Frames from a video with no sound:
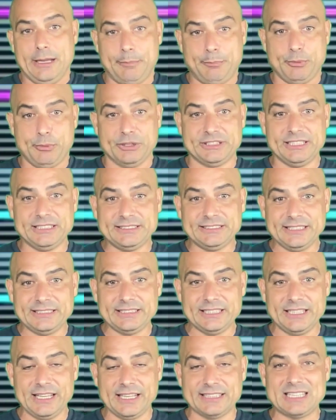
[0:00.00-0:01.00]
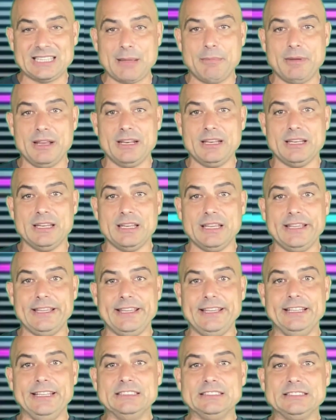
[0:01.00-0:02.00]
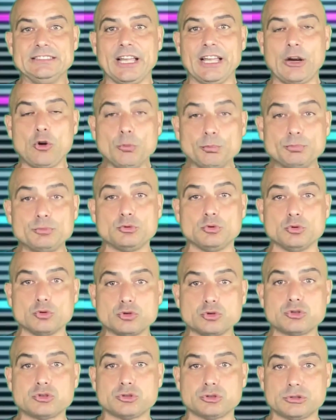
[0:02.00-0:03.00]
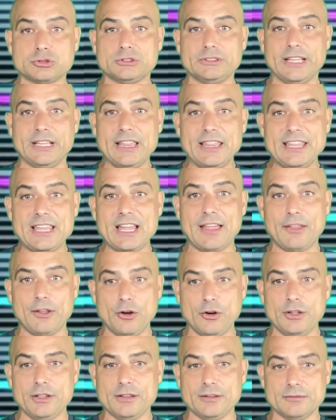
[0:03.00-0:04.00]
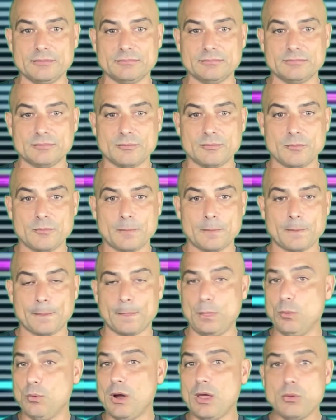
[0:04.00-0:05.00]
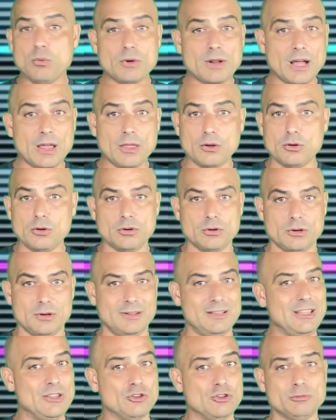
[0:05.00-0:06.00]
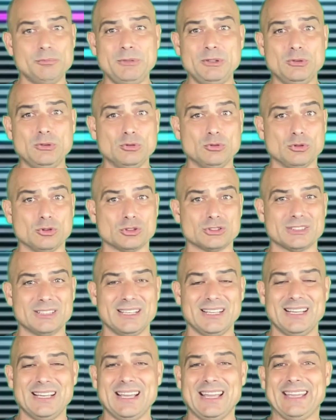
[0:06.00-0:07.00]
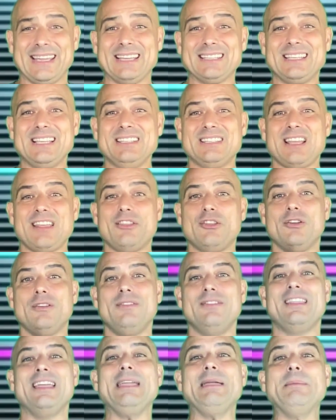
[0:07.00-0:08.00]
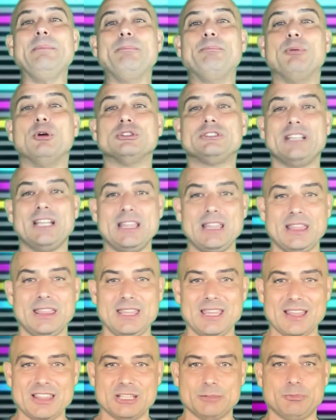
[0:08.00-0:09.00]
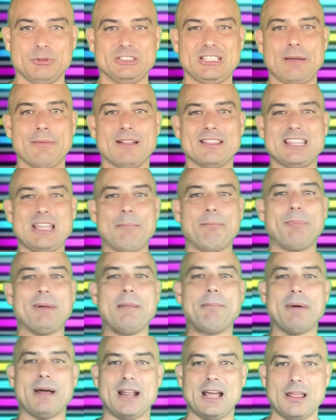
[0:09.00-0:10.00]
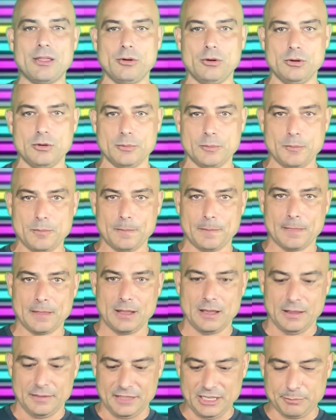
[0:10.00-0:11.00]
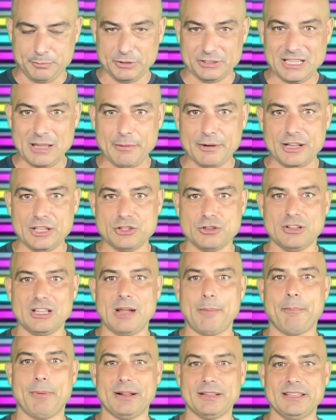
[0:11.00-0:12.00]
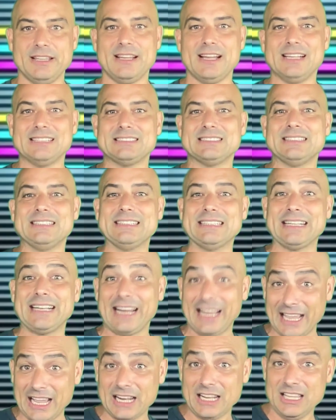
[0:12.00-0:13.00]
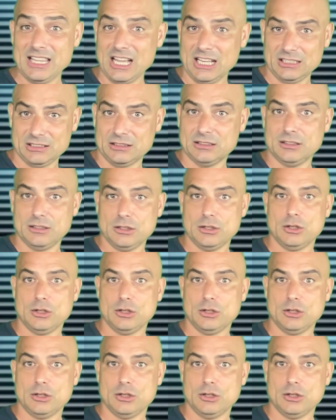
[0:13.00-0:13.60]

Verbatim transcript: Pues este es el examen interruptus del día de hoy. No ha durado ni dos minutos. Qué sensación de impotencia después de haberte preparado, después de haber hecho las prácticas requeridas.